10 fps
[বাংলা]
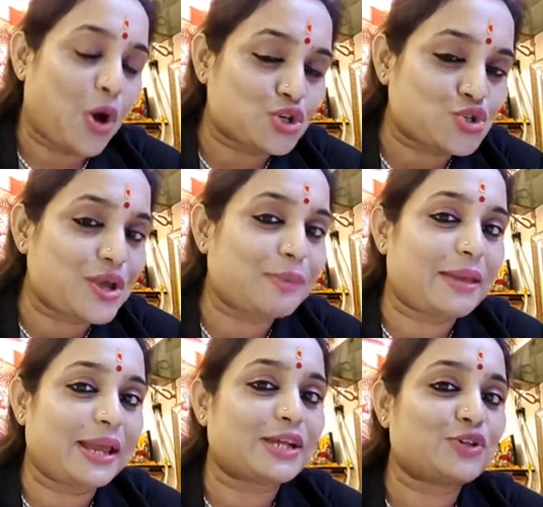অসহায়
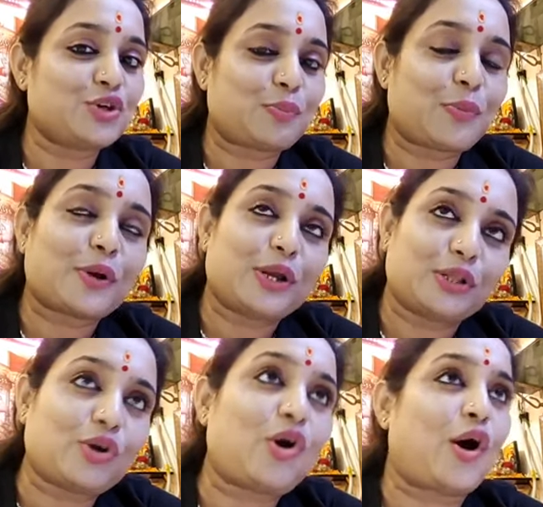মেয়েরা যদি উপকৃত
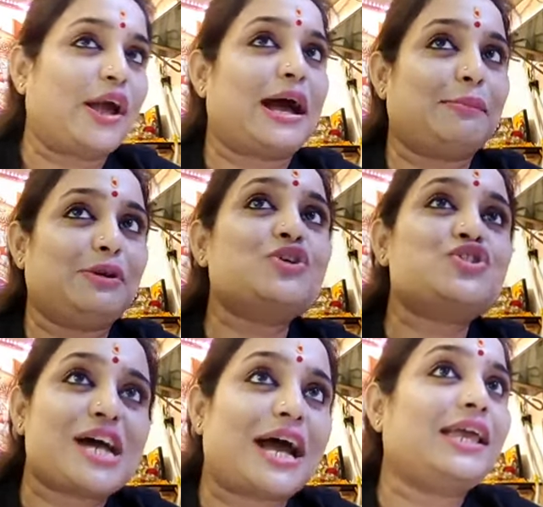হয় আমিও
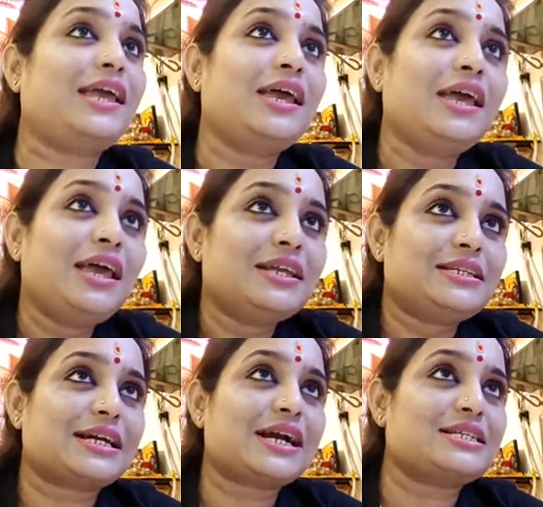চাই
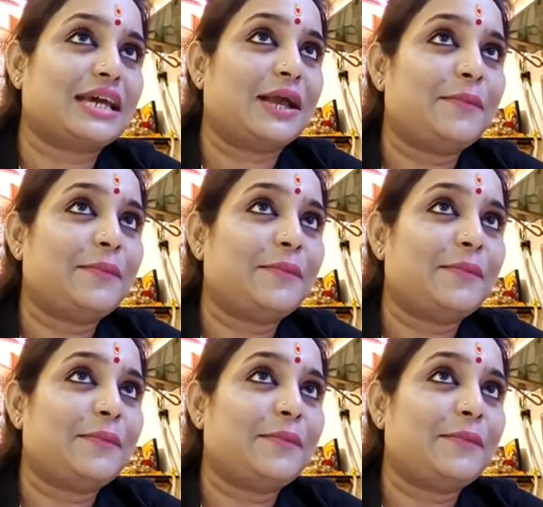ঠিক আছে